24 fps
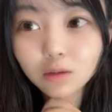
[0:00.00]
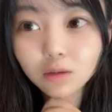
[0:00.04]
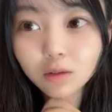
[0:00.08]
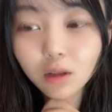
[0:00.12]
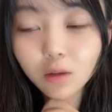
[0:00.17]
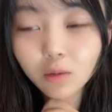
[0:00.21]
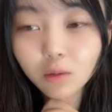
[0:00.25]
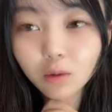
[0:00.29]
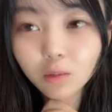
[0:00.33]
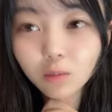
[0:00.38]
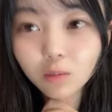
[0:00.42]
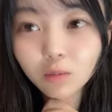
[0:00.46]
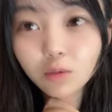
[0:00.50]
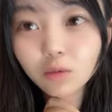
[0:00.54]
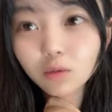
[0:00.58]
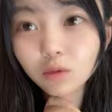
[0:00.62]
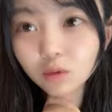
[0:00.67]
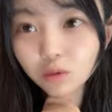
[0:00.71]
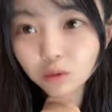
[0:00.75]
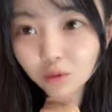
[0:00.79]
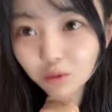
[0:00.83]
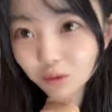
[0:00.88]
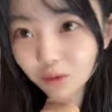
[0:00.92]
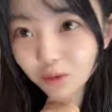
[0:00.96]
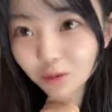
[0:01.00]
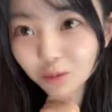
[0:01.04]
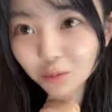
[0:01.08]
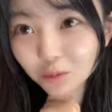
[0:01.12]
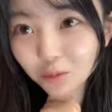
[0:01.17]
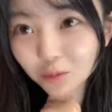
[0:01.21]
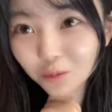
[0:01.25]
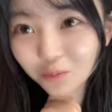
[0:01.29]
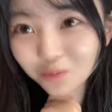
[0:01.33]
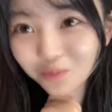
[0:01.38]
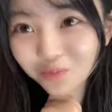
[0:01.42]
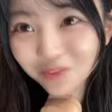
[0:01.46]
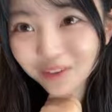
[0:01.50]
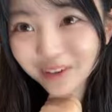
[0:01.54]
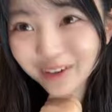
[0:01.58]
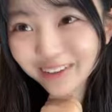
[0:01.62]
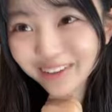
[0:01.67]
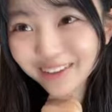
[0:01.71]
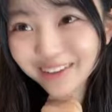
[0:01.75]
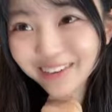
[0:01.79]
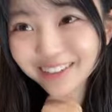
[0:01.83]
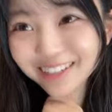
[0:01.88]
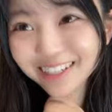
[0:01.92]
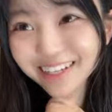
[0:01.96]
ては思うんですけど
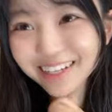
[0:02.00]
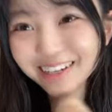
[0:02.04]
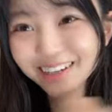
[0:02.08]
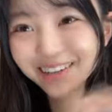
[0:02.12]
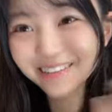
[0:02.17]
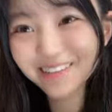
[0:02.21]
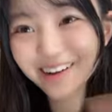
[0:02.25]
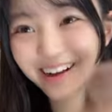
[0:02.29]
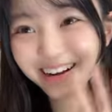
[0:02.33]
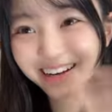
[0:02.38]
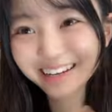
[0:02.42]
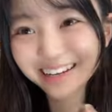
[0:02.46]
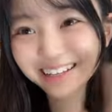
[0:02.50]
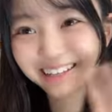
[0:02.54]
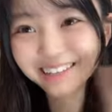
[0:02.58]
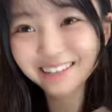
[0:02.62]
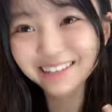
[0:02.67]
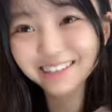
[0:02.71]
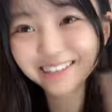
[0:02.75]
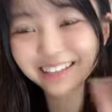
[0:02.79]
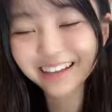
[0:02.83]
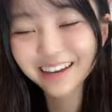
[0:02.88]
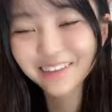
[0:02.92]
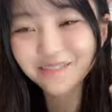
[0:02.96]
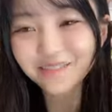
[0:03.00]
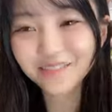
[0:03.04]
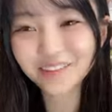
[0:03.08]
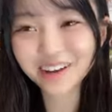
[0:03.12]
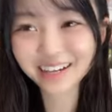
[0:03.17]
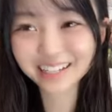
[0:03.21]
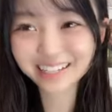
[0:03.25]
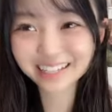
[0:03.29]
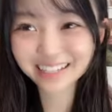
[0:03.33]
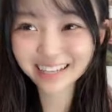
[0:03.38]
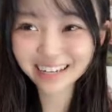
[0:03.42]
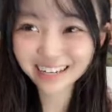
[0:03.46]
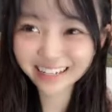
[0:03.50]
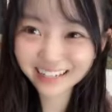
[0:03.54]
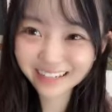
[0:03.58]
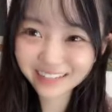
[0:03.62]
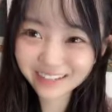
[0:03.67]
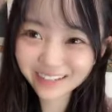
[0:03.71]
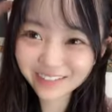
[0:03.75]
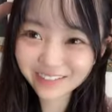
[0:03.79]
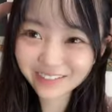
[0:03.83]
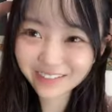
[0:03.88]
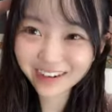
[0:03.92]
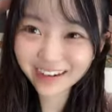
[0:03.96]
お父さんくまありがとうございますありが
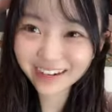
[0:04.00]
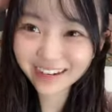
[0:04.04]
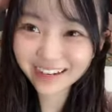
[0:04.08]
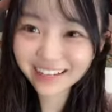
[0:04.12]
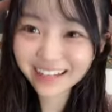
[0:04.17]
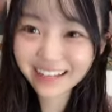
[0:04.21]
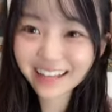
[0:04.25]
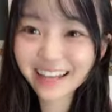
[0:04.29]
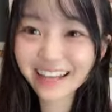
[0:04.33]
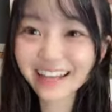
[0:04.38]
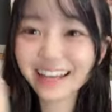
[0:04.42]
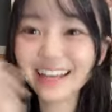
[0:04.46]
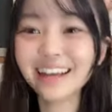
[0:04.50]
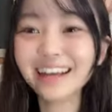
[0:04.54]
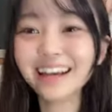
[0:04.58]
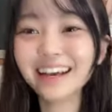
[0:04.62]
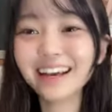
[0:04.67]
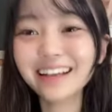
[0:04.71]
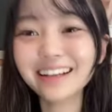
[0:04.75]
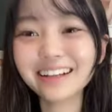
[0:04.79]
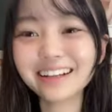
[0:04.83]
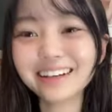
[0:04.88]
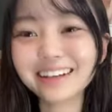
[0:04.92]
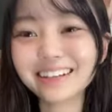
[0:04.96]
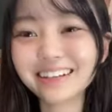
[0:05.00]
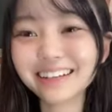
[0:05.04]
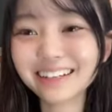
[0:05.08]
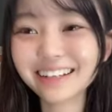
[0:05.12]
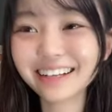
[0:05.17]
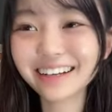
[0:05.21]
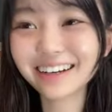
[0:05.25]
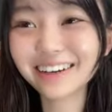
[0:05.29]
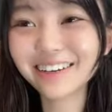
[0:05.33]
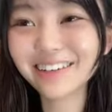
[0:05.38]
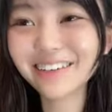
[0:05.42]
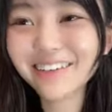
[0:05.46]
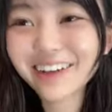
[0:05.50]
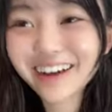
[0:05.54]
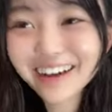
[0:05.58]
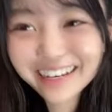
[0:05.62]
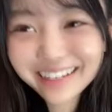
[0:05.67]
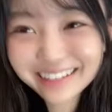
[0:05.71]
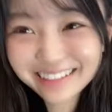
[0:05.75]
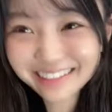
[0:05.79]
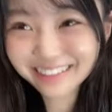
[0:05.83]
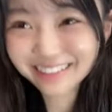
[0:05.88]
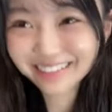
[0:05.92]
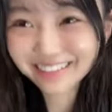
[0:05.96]
くまえだからね怖い
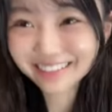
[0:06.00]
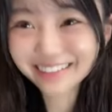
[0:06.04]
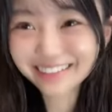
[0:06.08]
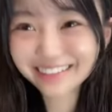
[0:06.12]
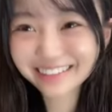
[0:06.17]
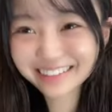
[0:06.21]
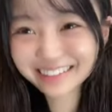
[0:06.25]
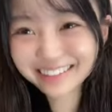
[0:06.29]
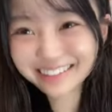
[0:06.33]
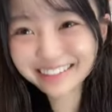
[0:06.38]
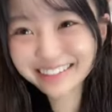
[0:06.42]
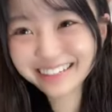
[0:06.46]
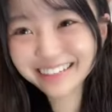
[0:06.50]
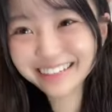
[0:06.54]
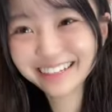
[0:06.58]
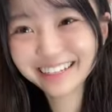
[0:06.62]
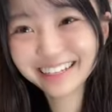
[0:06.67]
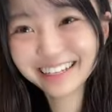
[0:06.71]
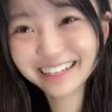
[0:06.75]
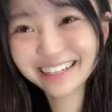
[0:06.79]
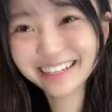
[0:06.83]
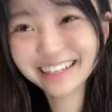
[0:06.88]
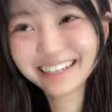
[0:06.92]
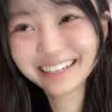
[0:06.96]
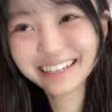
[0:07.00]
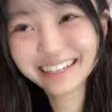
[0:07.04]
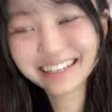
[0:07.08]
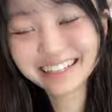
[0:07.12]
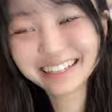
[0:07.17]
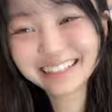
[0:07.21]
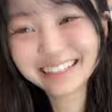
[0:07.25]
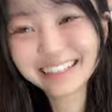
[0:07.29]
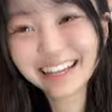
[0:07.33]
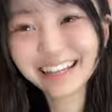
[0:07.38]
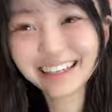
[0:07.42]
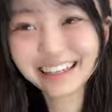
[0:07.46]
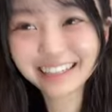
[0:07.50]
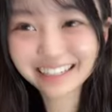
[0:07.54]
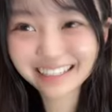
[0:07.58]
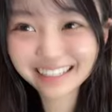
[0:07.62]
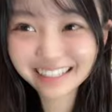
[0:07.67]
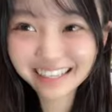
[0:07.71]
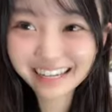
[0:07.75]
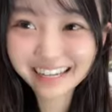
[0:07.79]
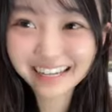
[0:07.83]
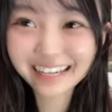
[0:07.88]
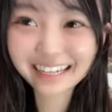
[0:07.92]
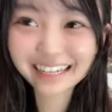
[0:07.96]
のだって
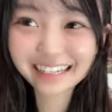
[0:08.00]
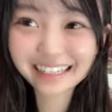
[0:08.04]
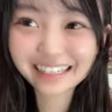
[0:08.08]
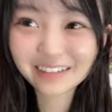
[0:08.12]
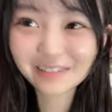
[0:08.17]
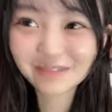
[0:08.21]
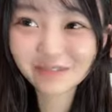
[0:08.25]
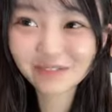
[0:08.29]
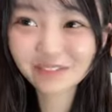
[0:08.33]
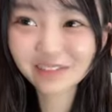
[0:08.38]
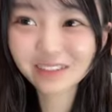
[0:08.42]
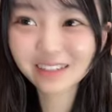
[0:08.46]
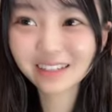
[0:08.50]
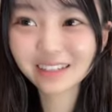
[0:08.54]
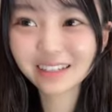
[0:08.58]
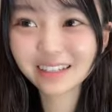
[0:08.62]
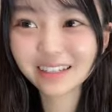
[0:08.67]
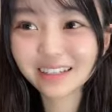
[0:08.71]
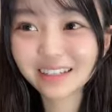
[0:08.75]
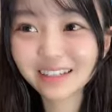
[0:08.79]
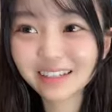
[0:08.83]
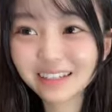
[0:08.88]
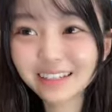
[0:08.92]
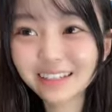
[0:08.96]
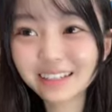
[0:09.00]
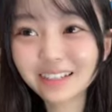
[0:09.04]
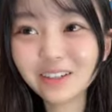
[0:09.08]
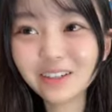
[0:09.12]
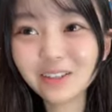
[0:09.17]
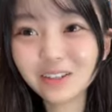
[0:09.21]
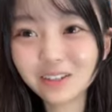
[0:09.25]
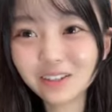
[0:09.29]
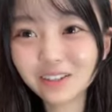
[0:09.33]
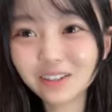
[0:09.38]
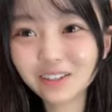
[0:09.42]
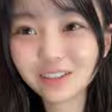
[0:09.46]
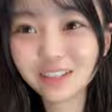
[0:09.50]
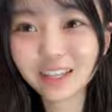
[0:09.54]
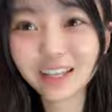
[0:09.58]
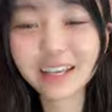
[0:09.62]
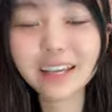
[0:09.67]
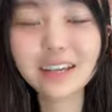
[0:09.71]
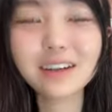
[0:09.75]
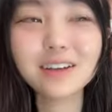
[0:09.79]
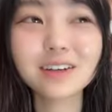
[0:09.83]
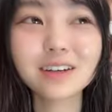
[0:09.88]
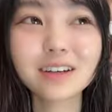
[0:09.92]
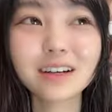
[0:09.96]
さ夜で
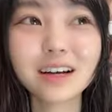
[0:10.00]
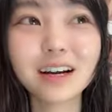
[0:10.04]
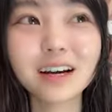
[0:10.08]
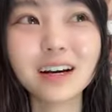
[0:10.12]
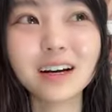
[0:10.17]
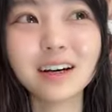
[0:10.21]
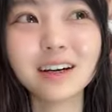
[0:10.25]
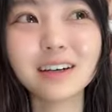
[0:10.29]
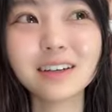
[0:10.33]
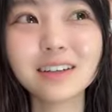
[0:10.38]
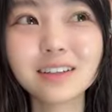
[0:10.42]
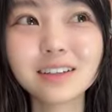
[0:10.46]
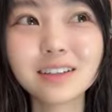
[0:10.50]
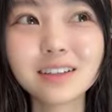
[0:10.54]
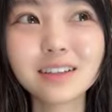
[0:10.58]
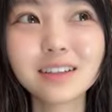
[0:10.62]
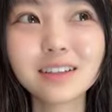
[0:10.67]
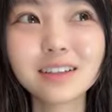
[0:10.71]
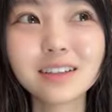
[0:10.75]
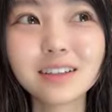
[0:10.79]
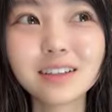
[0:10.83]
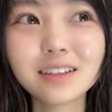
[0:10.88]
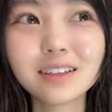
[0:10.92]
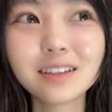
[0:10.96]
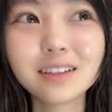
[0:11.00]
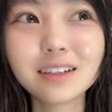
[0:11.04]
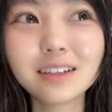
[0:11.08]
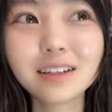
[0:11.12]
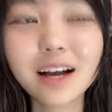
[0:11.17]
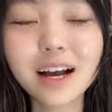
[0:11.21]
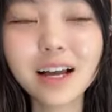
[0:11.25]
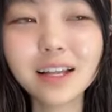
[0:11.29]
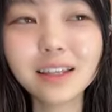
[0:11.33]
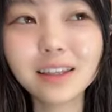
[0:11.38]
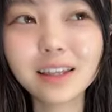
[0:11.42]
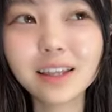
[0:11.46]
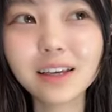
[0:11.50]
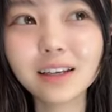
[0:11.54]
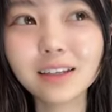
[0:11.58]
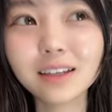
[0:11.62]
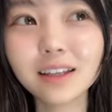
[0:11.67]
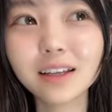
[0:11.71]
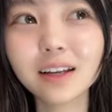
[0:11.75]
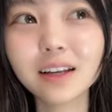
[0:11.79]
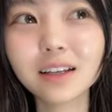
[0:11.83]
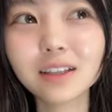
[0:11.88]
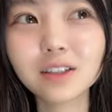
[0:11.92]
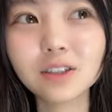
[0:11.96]
きるか帰ってき
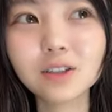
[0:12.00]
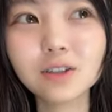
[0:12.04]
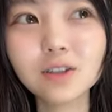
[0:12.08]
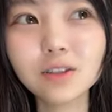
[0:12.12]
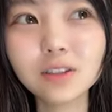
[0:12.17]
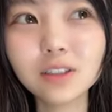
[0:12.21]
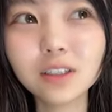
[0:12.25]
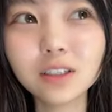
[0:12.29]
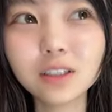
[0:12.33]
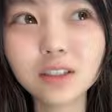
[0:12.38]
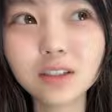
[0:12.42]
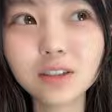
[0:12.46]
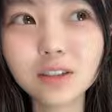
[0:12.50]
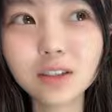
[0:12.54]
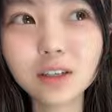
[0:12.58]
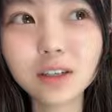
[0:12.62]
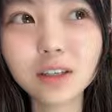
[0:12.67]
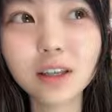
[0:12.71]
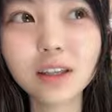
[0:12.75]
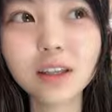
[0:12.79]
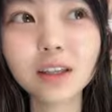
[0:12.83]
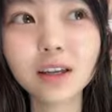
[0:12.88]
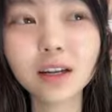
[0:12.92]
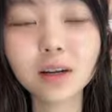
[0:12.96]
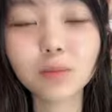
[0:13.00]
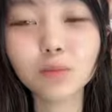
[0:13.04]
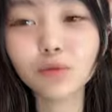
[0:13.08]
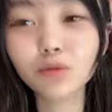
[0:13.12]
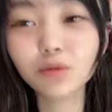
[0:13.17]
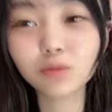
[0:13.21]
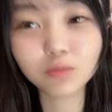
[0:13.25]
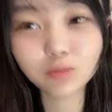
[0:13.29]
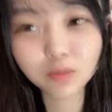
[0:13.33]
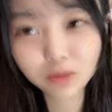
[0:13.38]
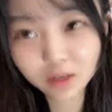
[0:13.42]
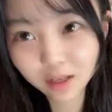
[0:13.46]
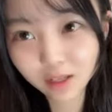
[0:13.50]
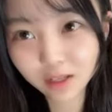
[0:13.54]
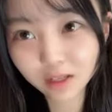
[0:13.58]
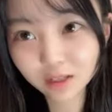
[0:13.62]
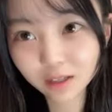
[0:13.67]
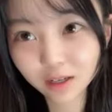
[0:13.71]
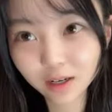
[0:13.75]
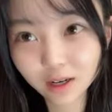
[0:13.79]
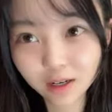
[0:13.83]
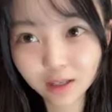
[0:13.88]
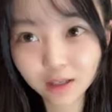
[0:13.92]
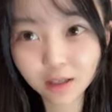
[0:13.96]
たら12時過ぎてたらもう無理で
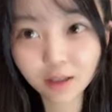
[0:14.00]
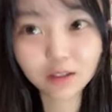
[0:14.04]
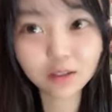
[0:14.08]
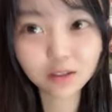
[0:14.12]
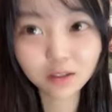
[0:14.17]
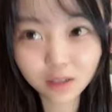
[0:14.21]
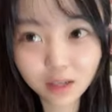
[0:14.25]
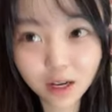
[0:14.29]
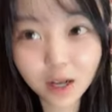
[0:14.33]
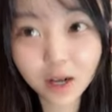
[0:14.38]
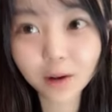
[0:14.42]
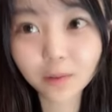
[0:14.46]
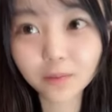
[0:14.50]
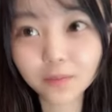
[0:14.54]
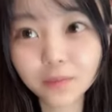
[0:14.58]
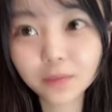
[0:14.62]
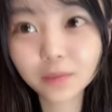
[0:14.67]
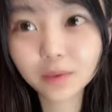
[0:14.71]
じゃないですか